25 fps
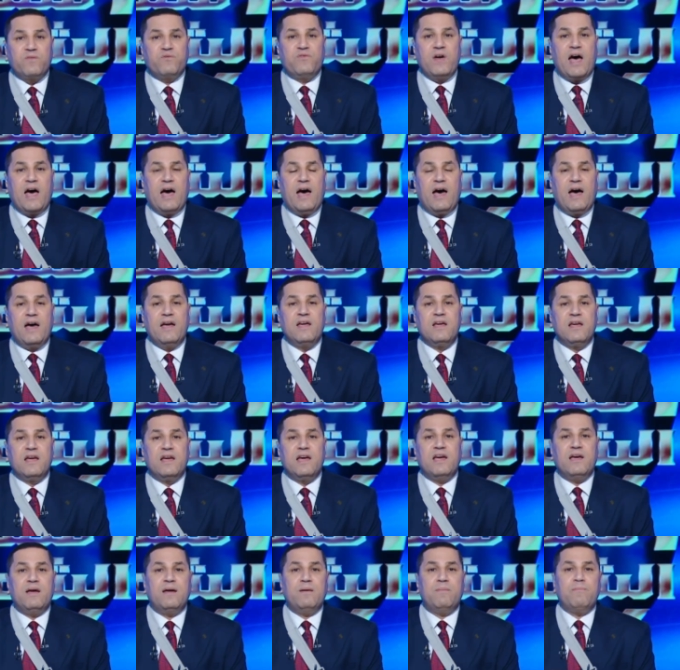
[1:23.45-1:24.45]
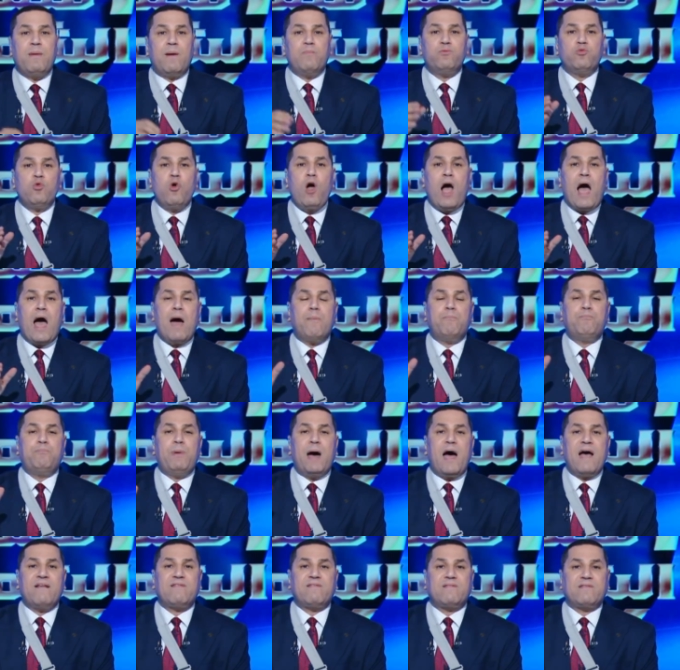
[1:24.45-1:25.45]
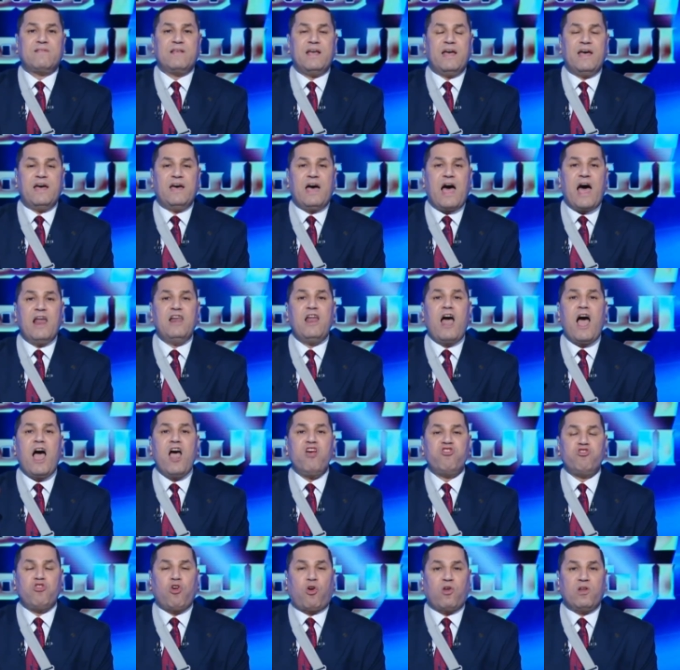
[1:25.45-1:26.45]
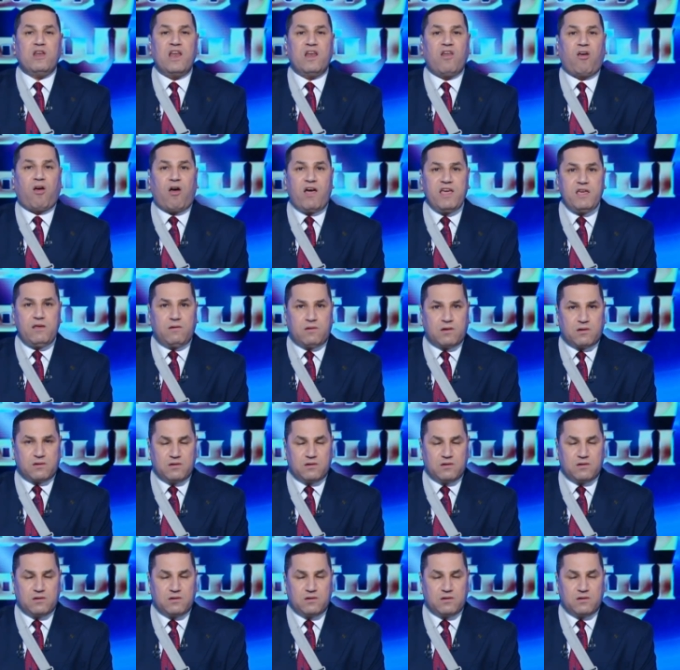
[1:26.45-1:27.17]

فممدوح آه، عباس آه، العاشق للخير